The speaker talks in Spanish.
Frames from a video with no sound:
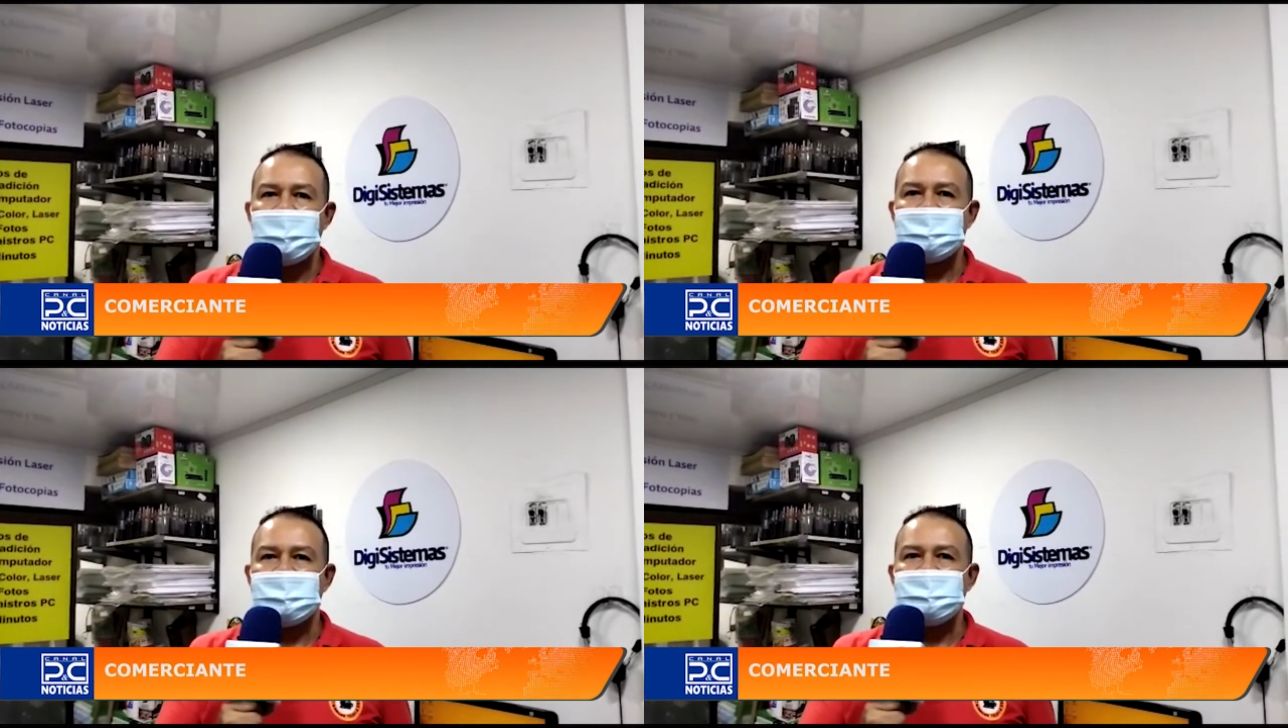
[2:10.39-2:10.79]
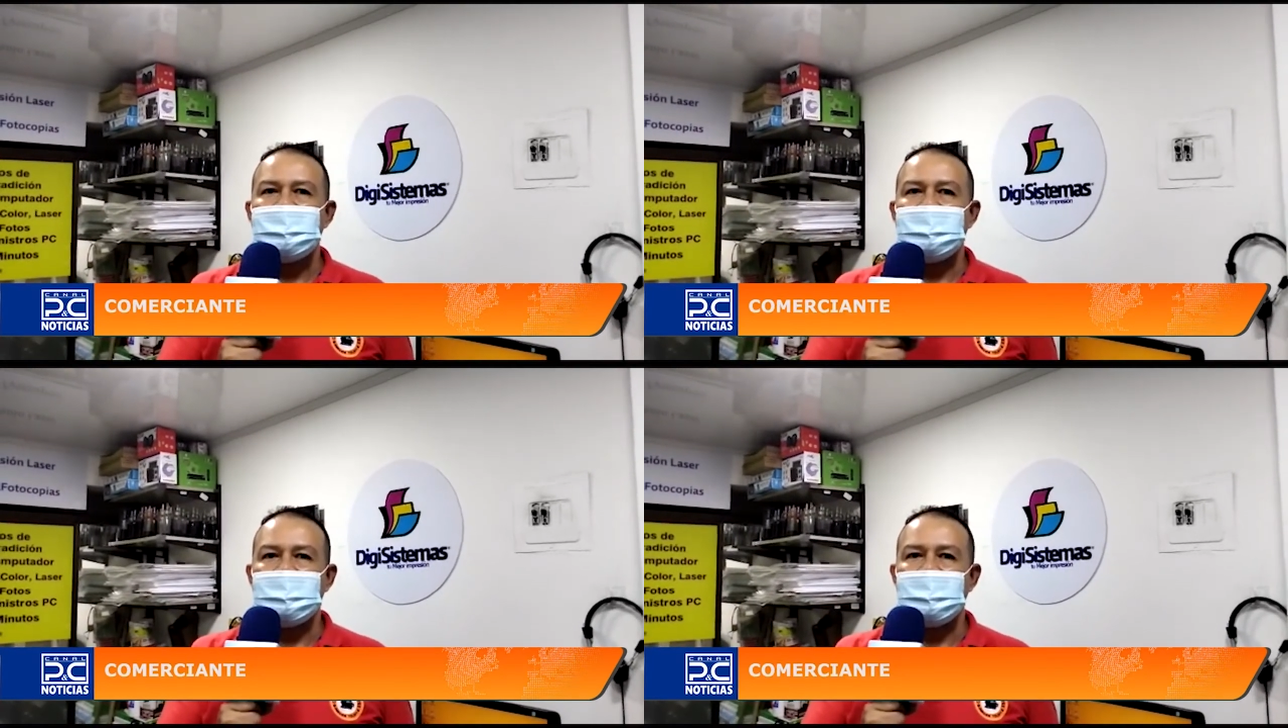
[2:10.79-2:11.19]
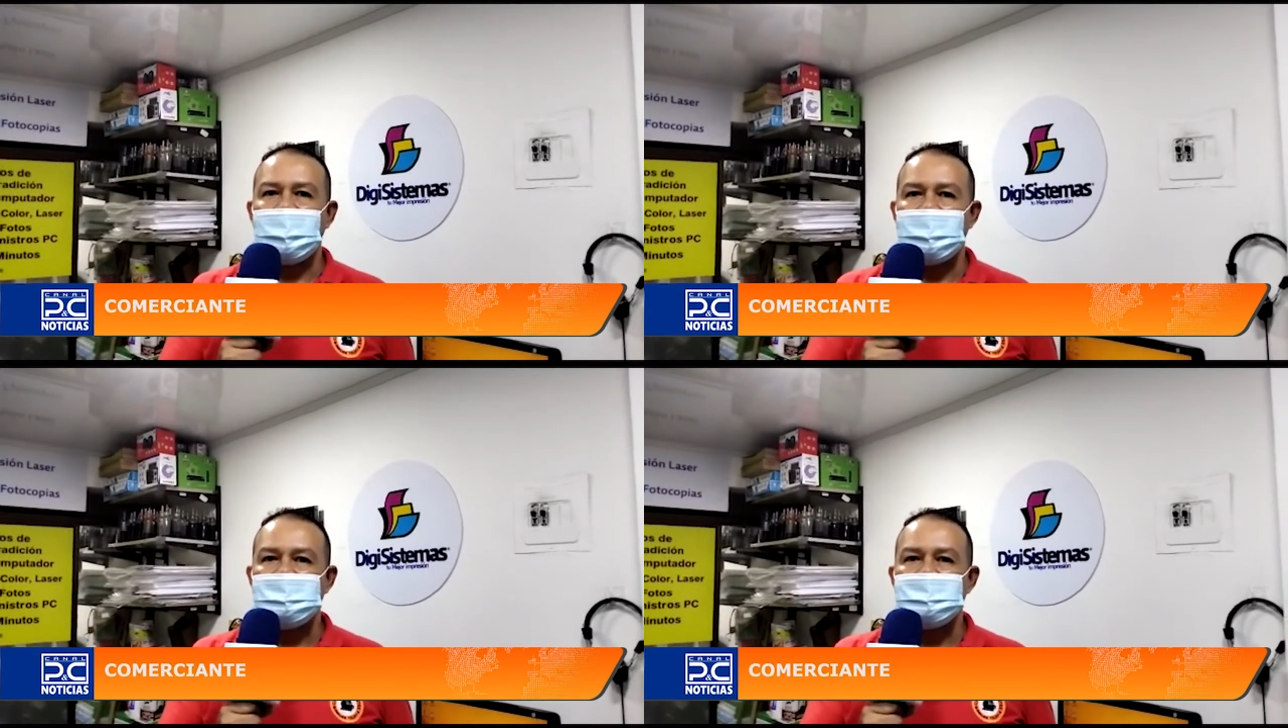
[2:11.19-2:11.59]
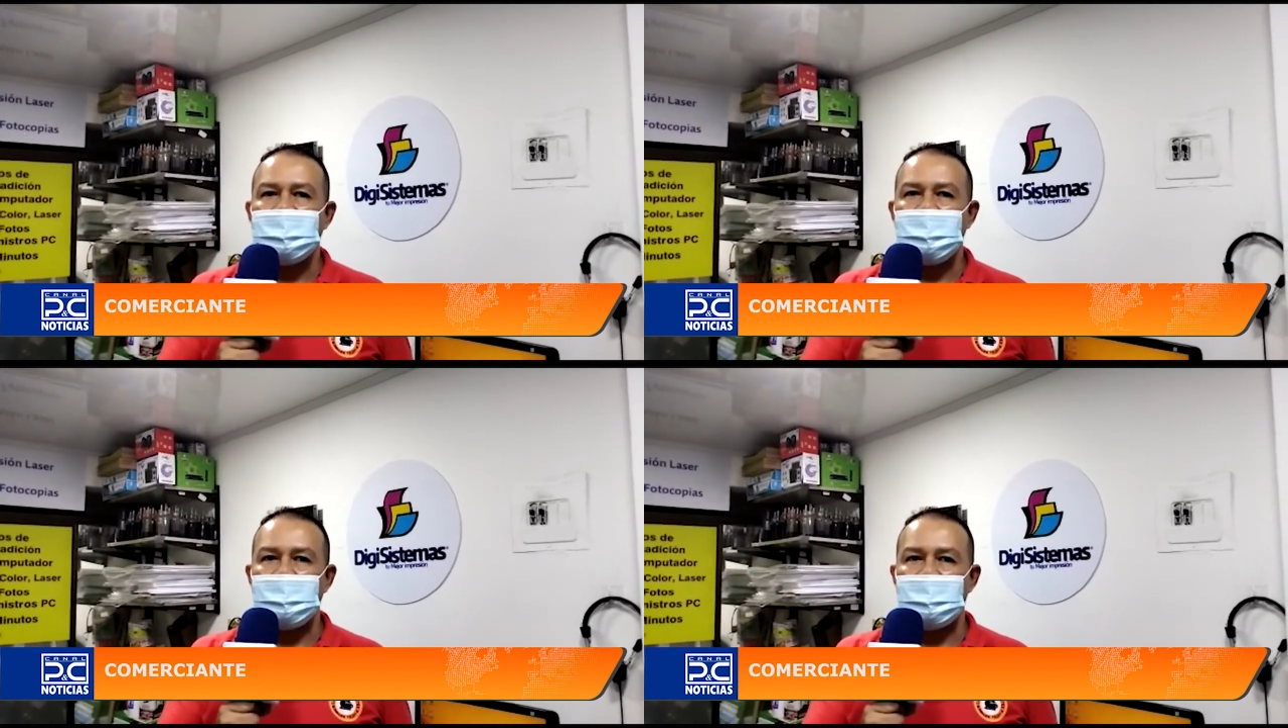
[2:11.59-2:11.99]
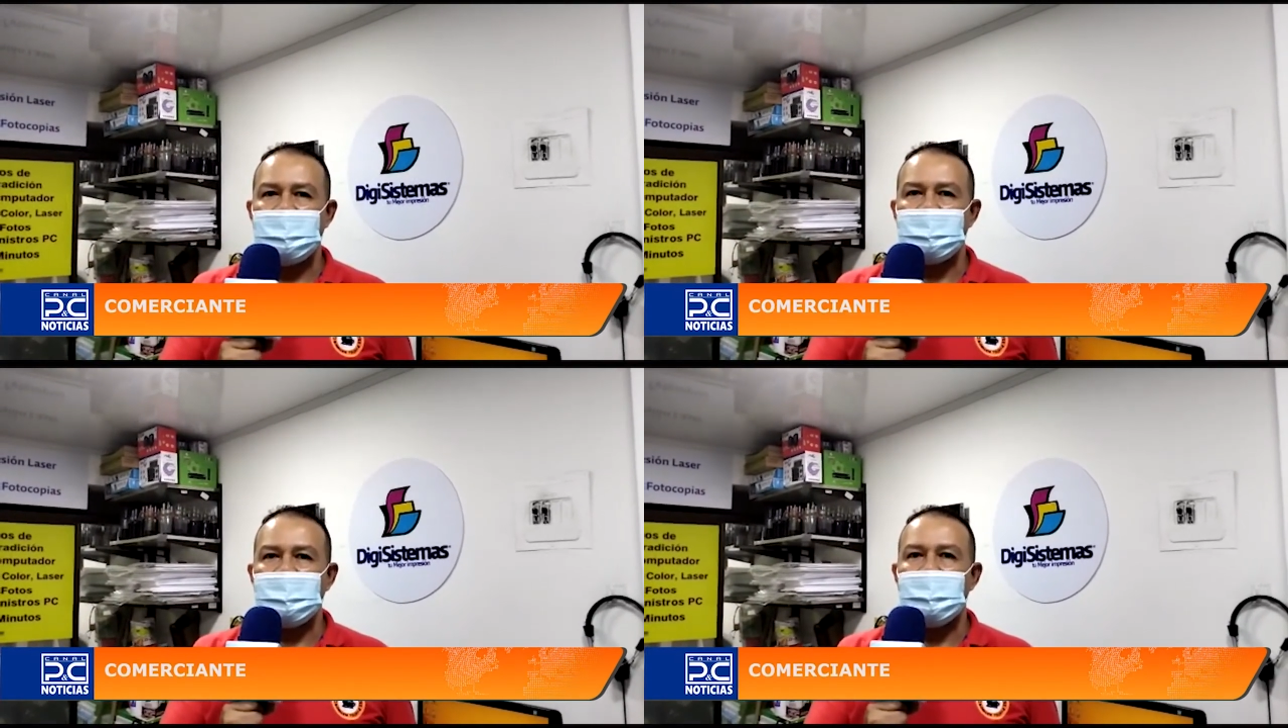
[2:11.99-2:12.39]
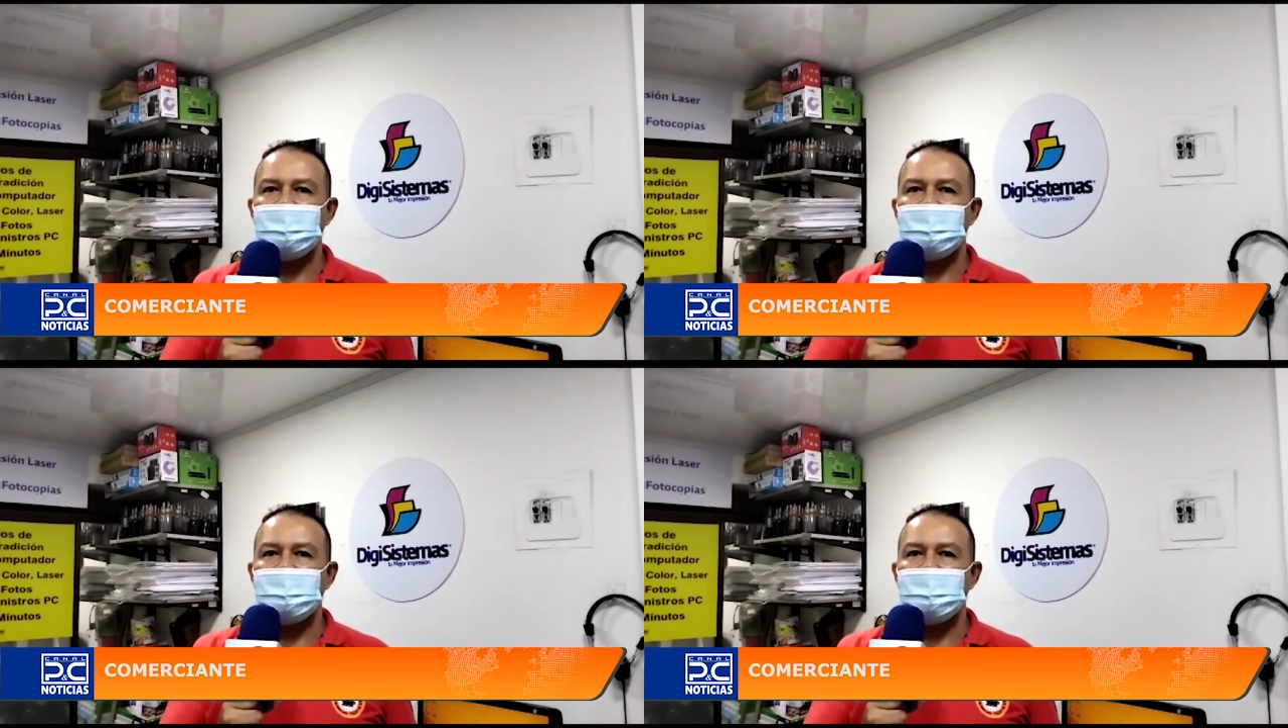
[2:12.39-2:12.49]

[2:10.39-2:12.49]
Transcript: estas entidades eh,